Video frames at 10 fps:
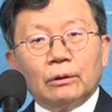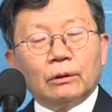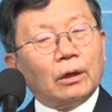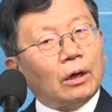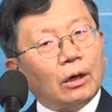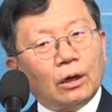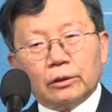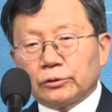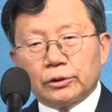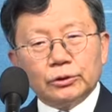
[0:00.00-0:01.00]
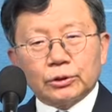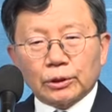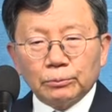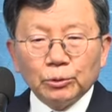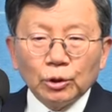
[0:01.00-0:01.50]
아, 나 이
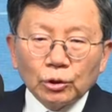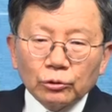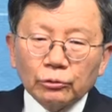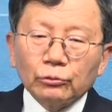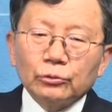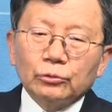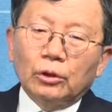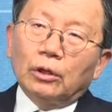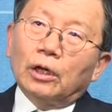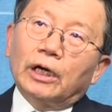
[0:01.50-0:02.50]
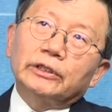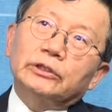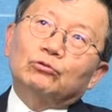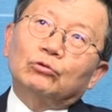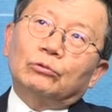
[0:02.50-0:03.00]
사람 그리고 아니
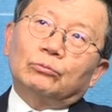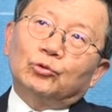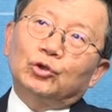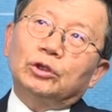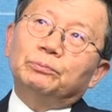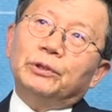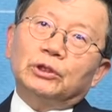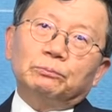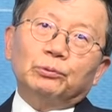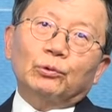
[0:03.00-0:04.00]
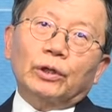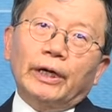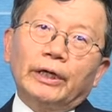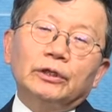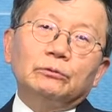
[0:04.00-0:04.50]
그 GDP의 10%가
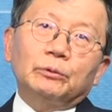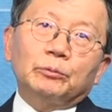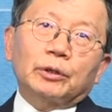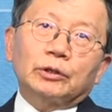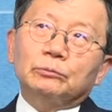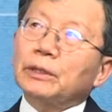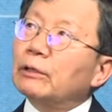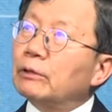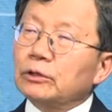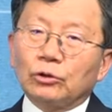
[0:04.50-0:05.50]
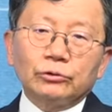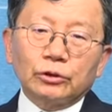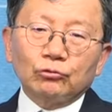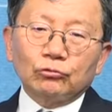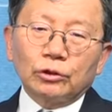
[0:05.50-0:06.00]
A름입니까? 지금 타이완이
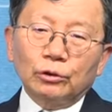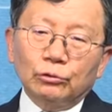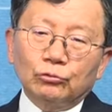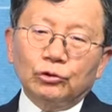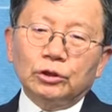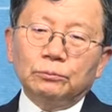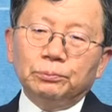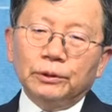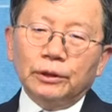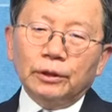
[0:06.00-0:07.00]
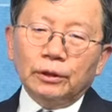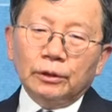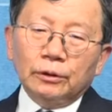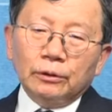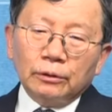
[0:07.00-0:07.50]
전쟁 중이에요. GDP의
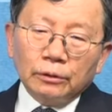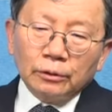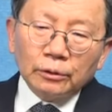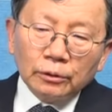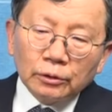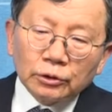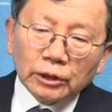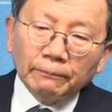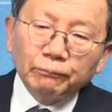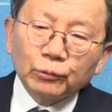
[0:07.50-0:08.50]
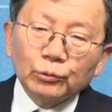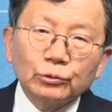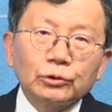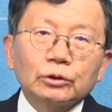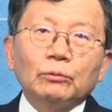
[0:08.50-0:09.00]

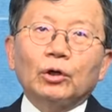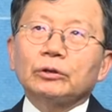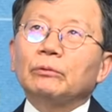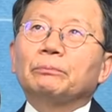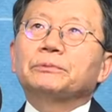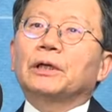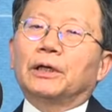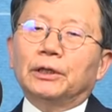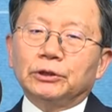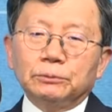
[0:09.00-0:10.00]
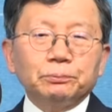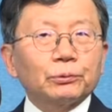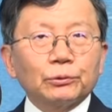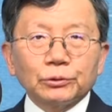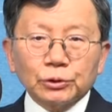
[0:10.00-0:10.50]
3%는 지금 어려움 없다.
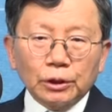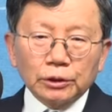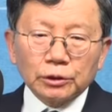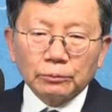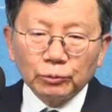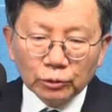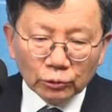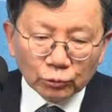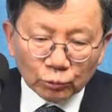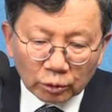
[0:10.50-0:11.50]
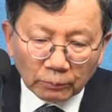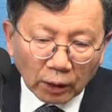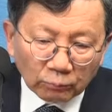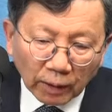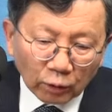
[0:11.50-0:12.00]
10%는 써야 된다. 뭐 이런 소리를
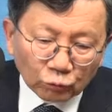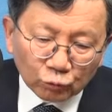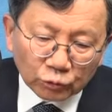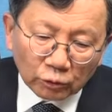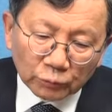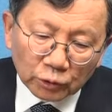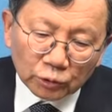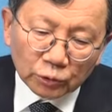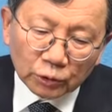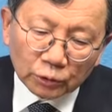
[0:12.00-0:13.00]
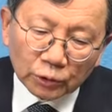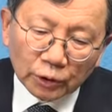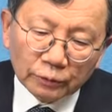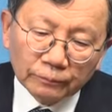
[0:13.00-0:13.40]
마구, 마구 주워 섬기는 거예요, 그냥.